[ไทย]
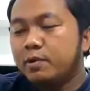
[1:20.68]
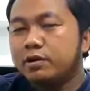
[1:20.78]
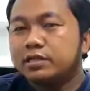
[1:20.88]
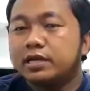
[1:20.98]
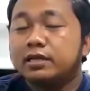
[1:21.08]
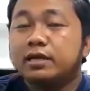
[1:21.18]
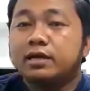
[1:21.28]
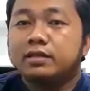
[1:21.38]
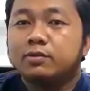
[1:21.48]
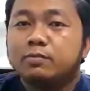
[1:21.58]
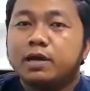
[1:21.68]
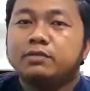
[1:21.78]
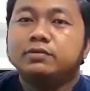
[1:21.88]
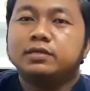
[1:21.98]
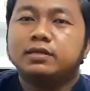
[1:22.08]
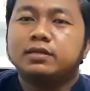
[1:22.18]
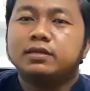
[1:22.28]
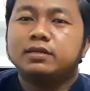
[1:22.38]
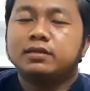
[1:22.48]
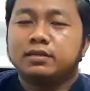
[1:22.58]
บอนไซอ่าต้นไม้ทุกชนิด
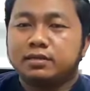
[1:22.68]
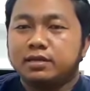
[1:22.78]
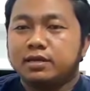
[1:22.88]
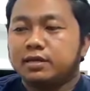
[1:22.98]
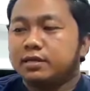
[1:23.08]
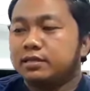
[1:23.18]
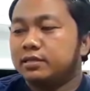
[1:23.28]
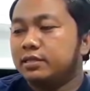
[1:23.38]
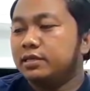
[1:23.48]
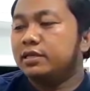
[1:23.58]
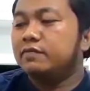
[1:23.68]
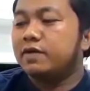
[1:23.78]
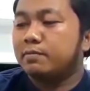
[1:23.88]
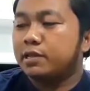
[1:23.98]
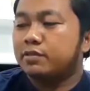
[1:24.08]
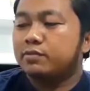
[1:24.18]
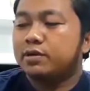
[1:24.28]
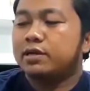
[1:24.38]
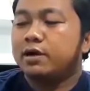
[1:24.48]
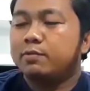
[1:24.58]
อ่าที่คิดว่ามันส
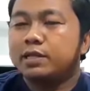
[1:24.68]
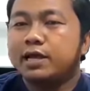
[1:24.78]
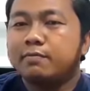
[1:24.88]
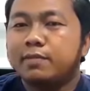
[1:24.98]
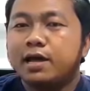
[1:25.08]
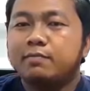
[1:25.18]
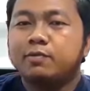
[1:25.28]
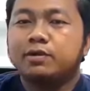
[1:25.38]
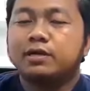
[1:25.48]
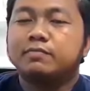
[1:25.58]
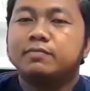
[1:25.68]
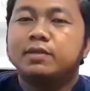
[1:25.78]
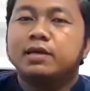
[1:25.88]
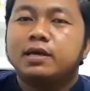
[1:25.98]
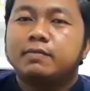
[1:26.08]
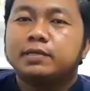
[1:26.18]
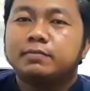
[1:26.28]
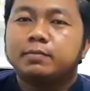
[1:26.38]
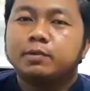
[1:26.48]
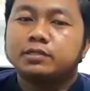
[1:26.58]
วยเอามาทำได้หมดนะครับมา
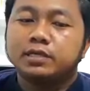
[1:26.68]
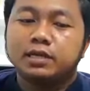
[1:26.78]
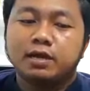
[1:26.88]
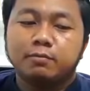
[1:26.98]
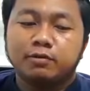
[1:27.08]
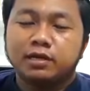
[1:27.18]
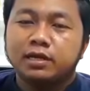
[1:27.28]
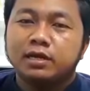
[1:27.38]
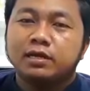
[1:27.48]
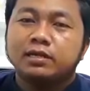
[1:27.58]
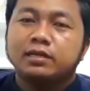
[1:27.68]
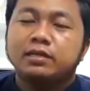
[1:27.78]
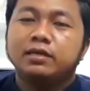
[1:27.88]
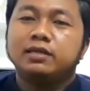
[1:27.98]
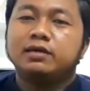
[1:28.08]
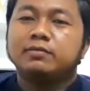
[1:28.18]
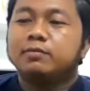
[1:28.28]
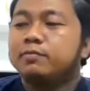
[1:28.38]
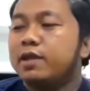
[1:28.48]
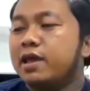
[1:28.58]
ทำบอนไซได้หมดนี่เลย
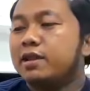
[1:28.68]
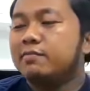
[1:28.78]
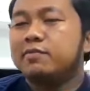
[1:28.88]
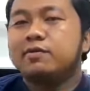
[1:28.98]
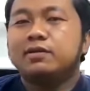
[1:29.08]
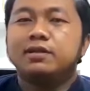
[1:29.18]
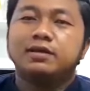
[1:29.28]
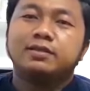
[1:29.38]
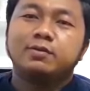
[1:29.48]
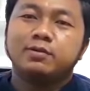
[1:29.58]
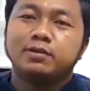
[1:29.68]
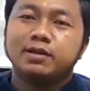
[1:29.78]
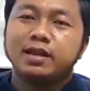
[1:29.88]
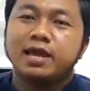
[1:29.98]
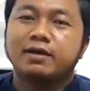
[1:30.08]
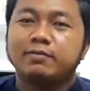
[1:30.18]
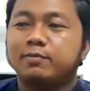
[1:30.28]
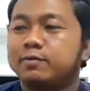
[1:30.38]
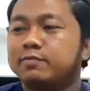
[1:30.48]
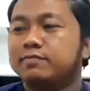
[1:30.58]
ผมแนะนำต้นนี้เลยต้นแรกขอ
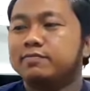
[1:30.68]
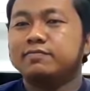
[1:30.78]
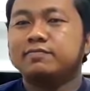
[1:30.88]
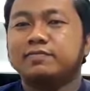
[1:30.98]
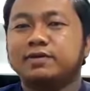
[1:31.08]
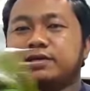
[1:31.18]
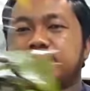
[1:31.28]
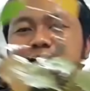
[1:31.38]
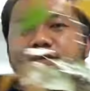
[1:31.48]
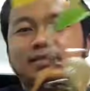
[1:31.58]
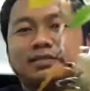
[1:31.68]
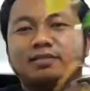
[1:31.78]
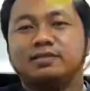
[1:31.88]
งผมอืม